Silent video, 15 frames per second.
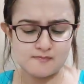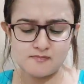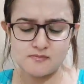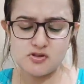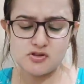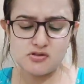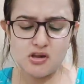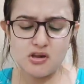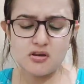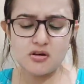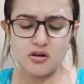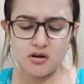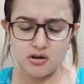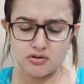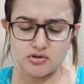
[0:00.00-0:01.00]
इतनी
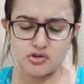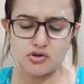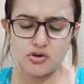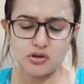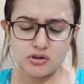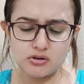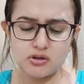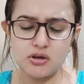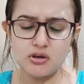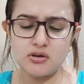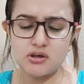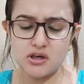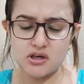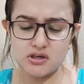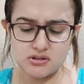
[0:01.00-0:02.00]
क्रंची और इतनी
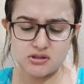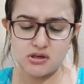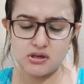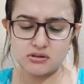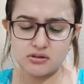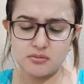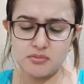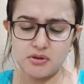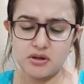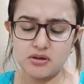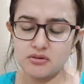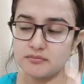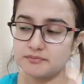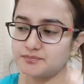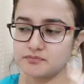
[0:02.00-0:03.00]
टेस्टी लगती है मेरा
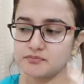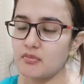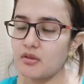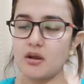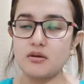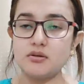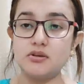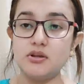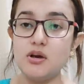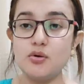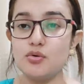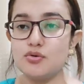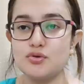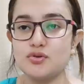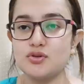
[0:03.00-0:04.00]
दिल
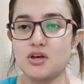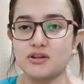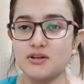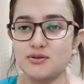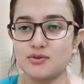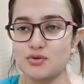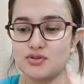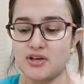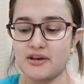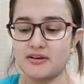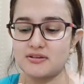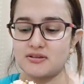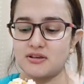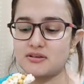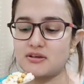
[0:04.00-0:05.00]
खुश हो जाता है इसको चाय के
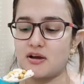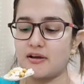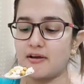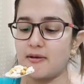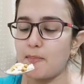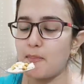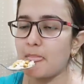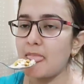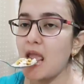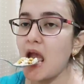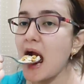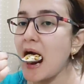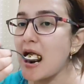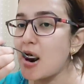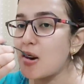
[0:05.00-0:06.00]
साथ खा के
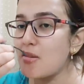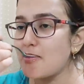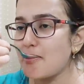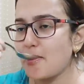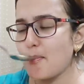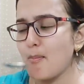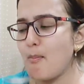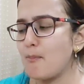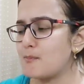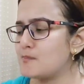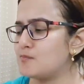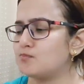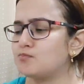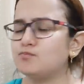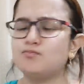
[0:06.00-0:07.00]
हम्म,
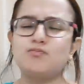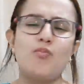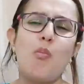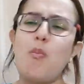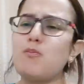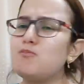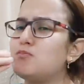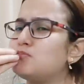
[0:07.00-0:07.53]
हम्म।